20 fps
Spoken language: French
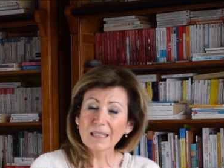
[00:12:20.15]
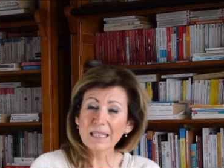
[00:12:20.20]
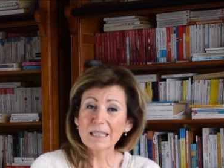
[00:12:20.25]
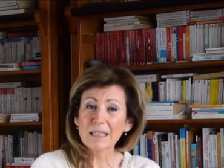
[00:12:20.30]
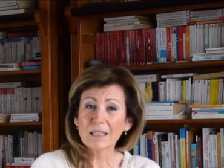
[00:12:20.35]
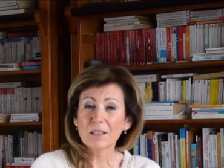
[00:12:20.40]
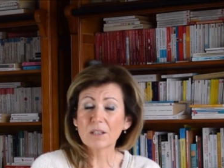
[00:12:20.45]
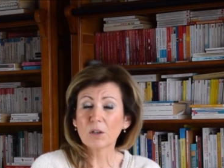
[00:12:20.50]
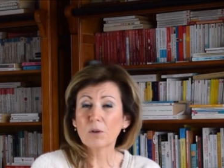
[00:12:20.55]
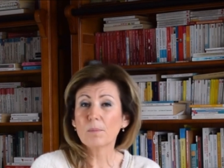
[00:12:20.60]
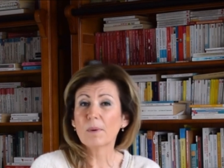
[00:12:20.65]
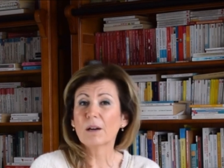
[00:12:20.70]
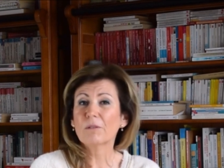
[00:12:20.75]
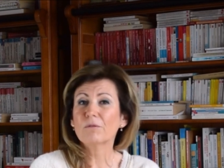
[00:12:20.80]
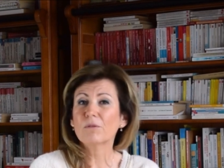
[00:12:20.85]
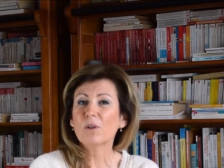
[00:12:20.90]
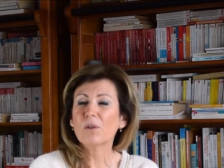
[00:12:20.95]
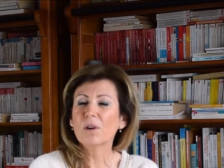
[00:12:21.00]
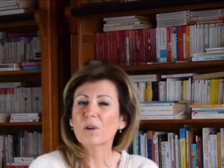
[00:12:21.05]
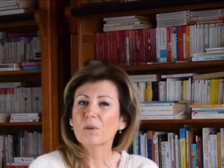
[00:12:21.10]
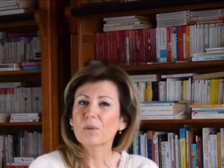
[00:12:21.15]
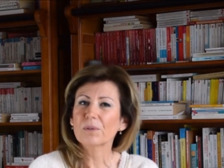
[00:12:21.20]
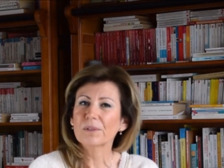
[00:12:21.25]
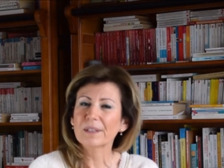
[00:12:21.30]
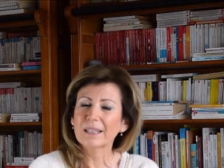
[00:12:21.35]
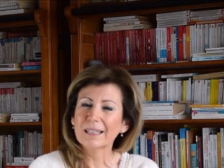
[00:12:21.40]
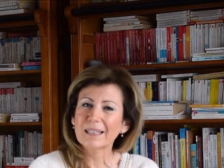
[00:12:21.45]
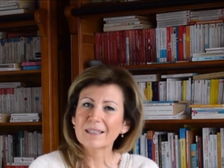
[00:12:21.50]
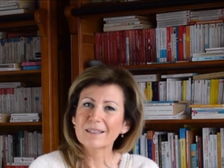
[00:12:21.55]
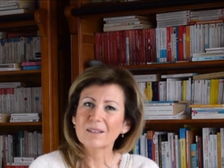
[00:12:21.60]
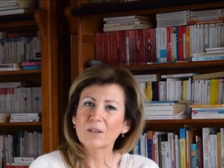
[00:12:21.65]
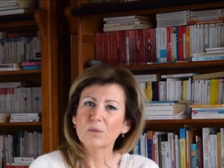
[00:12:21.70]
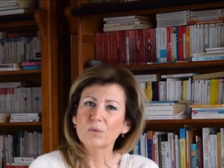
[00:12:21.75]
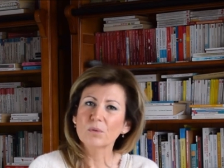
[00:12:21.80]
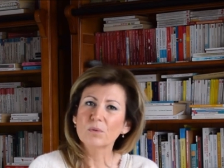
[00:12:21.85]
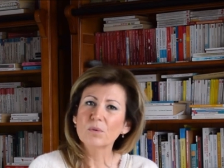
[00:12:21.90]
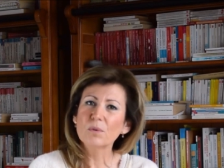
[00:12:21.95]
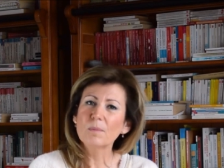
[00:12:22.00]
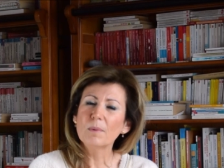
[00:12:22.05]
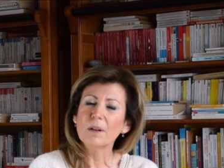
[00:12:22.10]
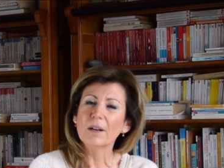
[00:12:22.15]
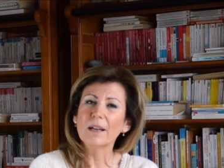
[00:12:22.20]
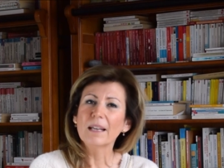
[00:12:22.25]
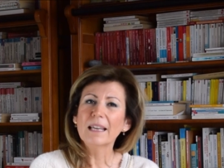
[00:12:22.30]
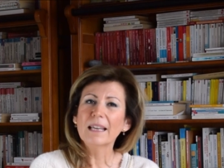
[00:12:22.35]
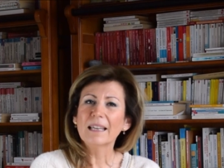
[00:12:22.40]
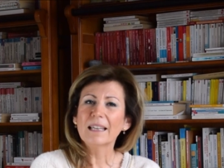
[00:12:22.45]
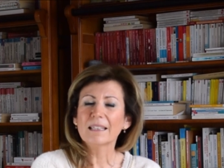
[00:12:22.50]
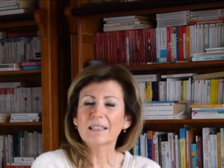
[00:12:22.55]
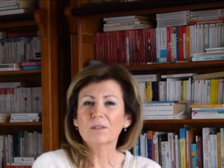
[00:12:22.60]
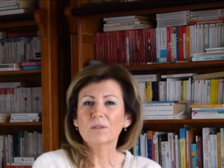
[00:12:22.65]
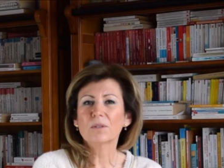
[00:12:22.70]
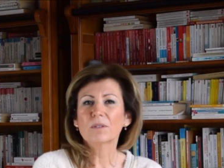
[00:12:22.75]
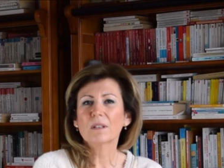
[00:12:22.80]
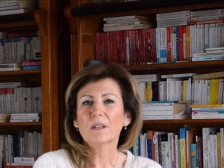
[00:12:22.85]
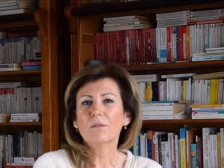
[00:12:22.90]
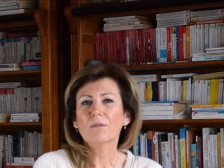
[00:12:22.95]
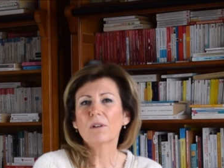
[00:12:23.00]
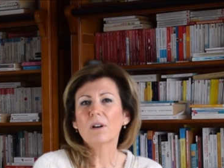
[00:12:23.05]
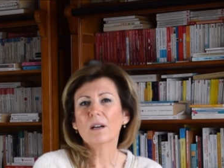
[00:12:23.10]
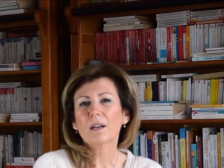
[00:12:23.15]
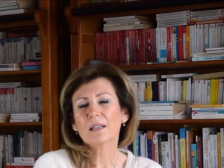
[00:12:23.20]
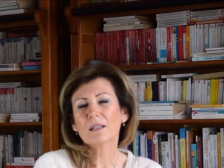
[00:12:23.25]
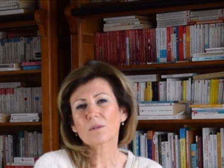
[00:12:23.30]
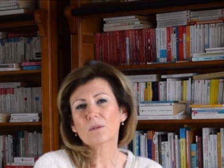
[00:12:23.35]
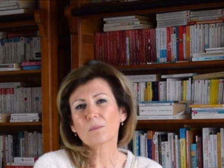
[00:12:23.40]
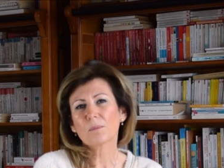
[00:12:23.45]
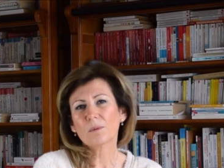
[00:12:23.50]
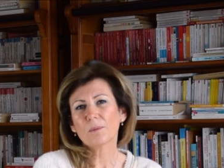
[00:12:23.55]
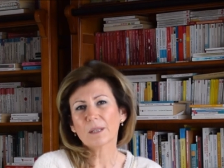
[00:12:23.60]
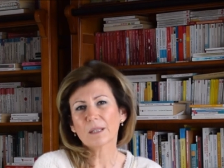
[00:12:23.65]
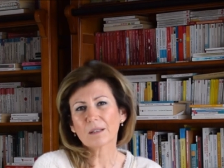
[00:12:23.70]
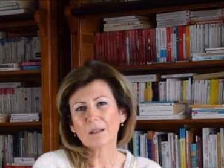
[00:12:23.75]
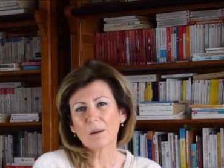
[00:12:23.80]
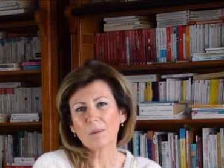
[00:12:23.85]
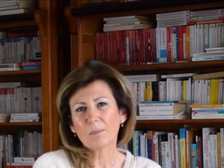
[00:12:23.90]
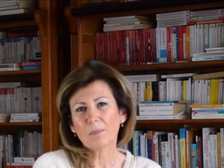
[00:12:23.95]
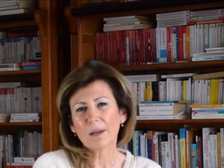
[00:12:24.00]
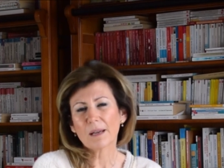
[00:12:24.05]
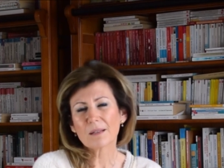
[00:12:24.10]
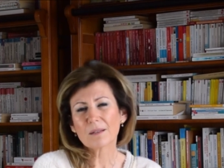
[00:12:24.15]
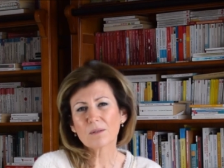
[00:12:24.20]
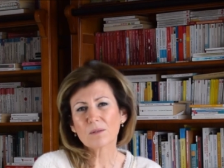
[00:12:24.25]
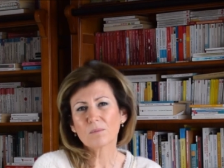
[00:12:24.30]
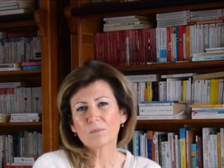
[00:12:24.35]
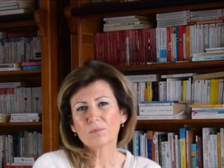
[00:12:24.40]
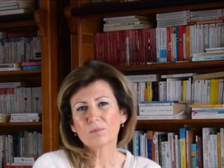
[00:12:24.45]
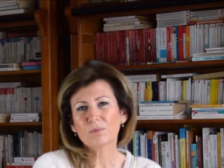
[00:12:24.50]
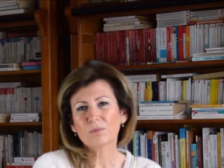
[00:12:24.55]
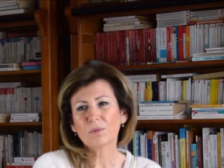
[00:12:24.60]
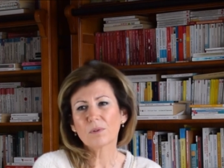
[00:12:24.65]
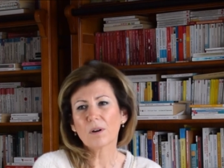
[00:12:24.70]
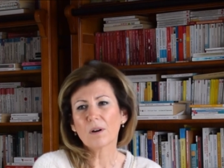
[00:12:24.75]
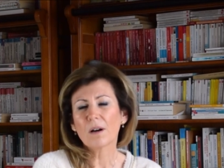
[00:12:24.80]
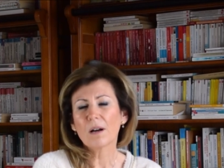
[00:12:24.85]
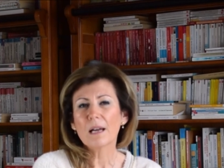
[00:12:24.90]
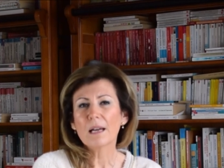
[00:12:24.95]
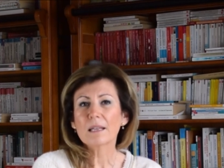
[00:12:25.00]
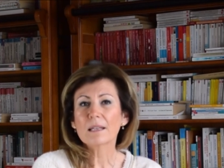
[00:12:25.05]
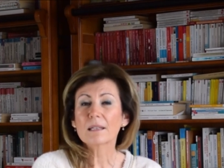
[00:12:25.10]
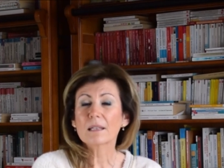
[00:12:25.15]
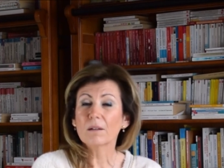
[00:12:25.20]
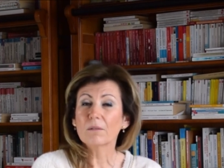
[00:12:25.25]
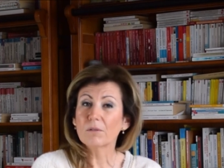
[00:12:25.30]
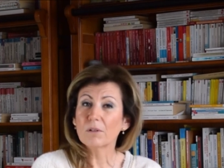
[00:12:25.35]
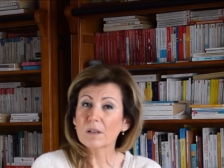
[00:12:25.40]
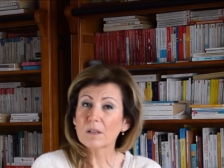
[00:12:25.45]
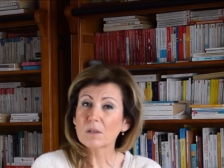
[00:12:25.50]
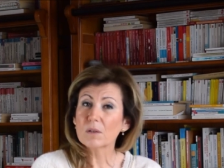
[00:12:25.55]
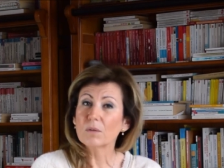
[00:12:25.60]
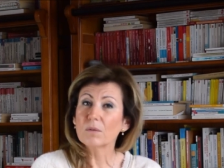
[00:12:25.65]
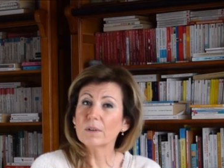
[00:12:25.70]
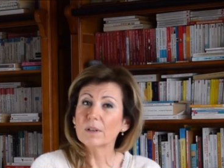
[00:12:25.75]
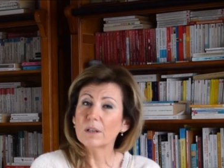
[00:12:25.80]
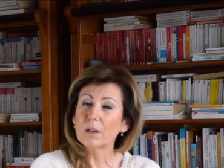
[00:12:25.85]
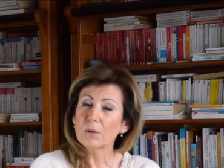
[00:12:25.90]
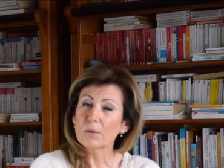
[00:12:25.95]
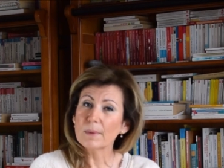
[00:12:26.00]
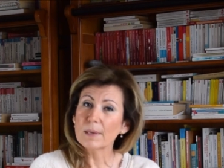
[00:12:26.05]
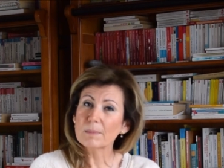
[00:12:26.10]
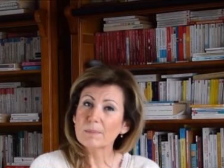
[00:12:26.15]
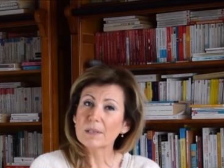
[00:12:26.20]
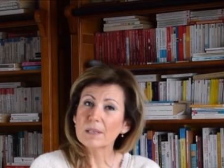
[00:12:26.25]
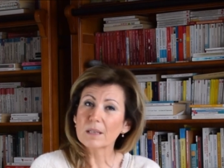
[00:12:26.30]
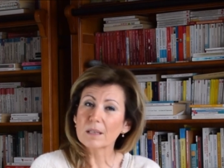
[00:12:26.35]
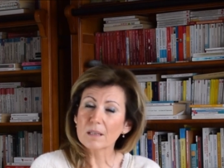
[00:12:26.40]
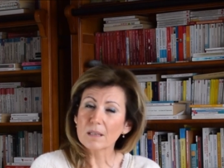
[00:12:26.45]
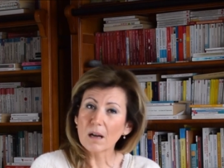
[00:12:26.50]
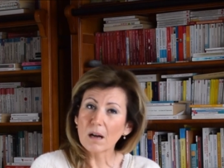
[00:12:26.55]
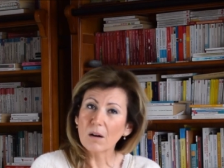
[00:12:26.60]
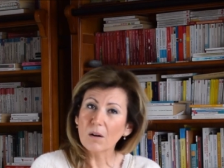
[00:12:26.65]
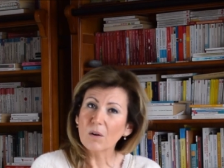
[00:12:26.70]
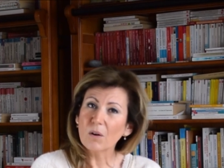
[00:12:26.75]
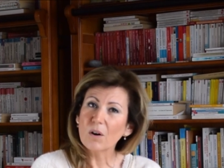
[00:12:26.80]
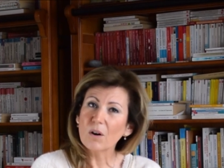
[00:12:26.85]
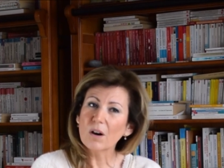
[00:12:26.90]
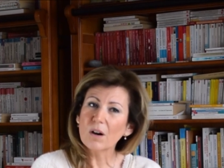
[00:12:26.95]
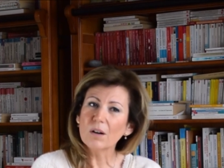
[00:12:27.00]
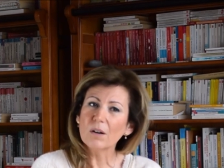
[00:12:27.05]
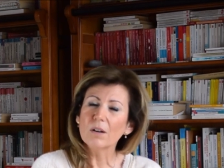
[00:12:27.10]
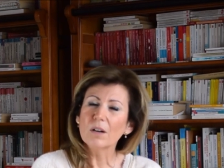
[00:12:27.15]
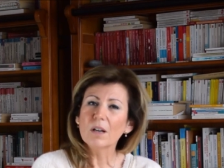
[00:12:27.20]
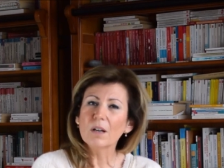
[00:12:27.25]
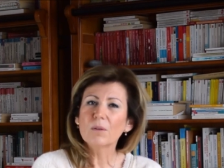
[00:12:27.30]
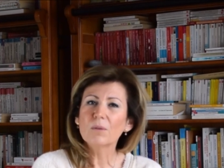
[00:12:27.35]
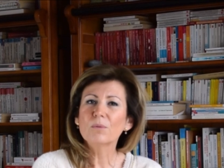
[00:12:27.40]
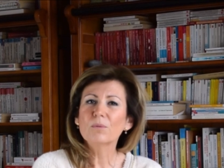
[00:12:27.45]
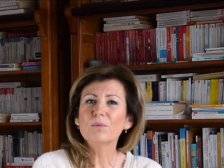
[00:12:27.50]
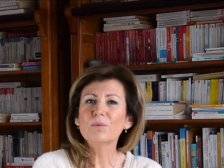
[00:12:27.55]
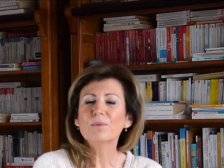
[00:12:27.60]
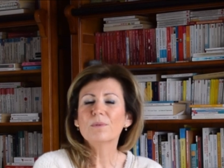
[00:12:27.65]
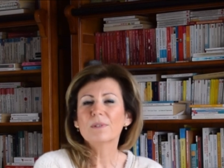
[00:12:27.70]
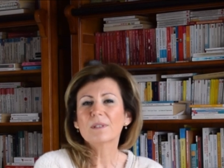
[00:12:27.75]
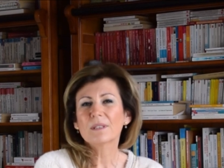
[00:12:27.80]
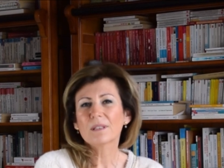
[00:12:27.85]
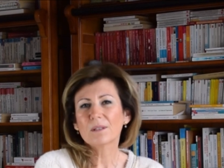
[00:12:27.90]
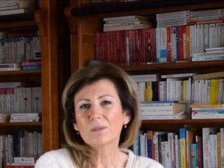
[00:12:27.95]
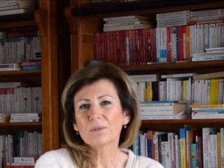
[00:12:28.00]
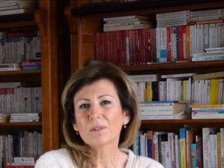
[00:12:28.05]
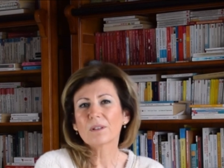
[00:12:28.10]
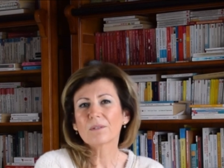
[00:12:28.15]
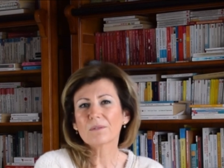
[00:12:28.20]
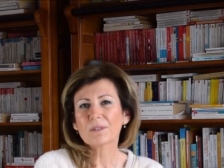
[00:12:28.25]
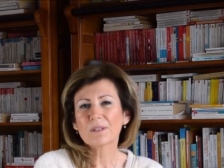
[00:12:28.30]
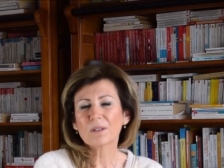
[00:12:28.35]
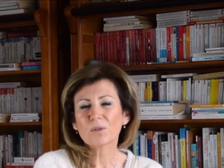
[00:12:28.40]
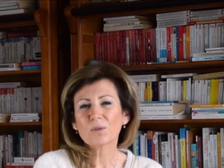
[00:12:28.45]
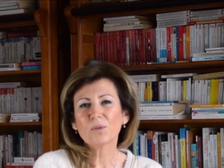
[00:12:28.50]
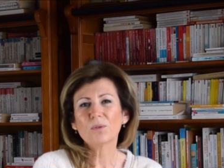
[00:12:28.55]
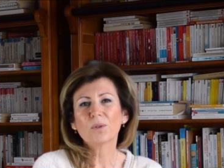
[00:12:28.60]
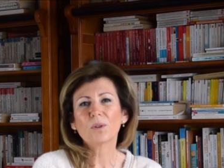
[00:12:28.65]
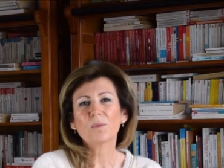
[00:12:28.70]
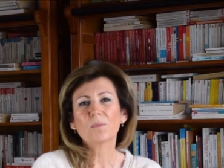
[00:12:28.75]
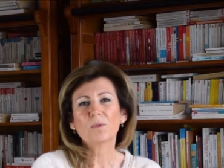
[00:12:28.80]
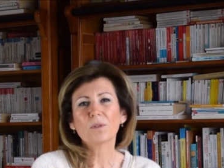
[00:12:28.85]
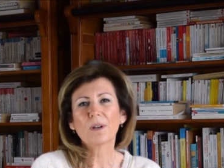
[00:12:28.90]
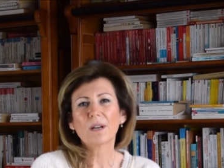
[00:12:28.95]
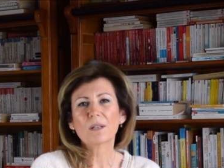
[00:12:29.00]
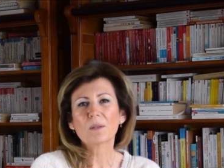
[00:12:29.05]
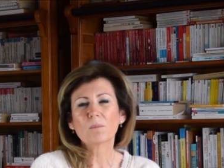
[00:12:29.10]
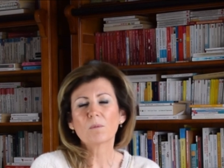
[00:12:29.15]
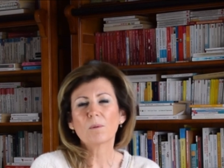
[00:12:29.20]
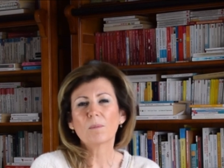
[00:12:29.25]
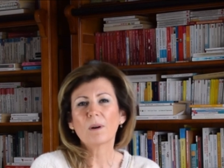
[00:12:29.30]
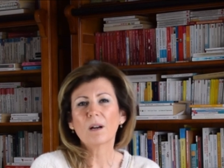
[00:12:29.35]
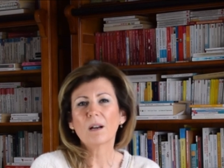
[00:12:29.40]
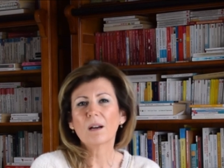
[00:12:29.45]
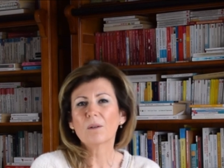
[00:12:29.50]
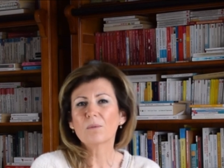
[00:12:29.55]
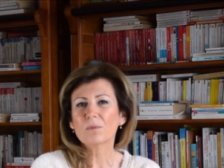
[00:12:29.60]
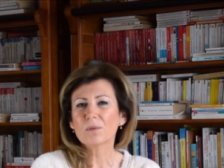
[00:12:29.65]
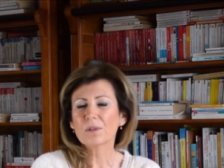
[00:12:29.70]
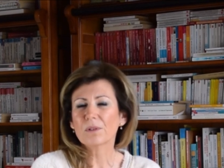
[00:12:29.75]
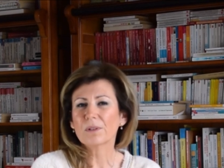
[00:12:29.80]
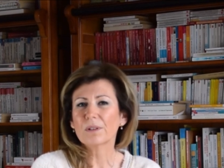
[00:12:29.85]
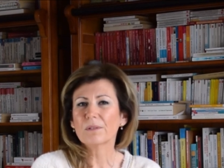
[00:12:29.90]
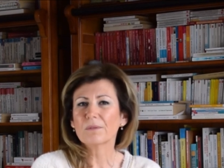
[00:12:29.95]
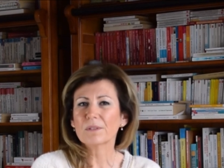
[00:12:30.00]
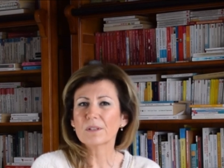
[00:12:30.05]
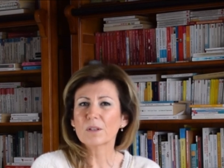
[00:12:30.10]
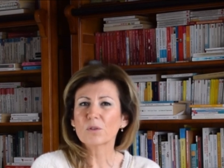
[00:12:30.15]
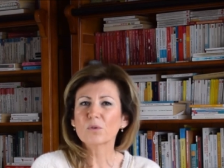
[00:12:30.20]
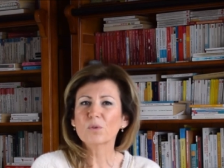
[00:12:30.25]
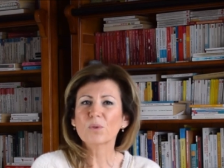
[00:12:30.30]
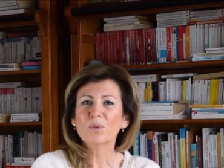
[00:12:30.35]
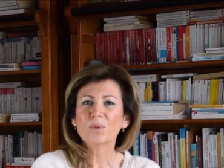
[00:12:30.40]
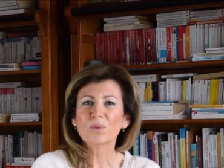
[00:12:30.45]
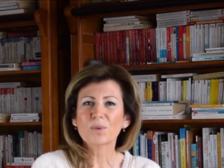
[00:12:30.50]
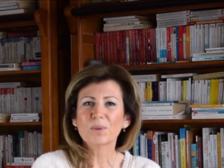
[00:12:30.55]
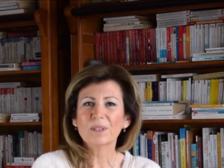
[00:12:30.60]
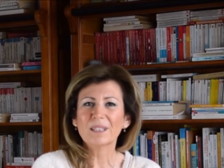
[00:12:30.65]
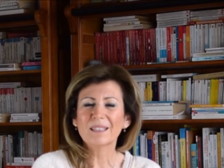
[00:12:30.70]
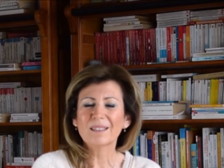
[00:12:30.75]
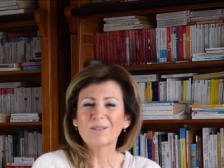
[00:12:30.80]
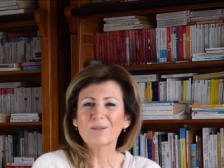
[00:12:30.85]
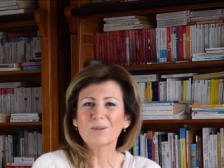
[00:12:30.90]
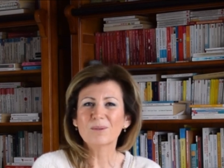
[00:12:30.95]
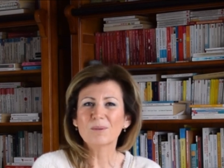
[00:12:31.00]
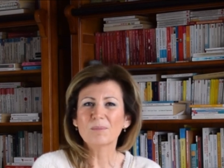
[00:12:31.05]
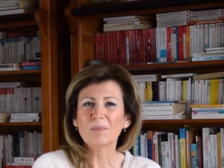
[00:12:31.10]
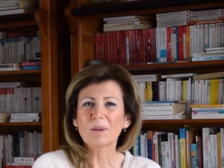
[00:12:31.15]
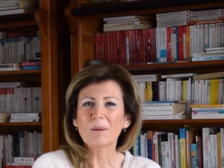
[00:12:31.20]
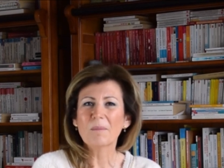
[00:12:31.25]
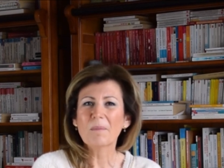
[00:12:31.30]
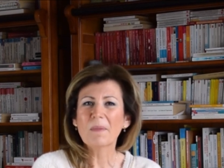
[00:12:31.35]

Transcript: C'est-à-dire que parfois on rencontre des crises dans le couple et c'est de savoir qu'est-ce qu'on peut mettre en place pour euh, savoir si on va dans le même sens encore ou si on envisage une rupture à ce moment-là ou si on envisage de consolider le couple.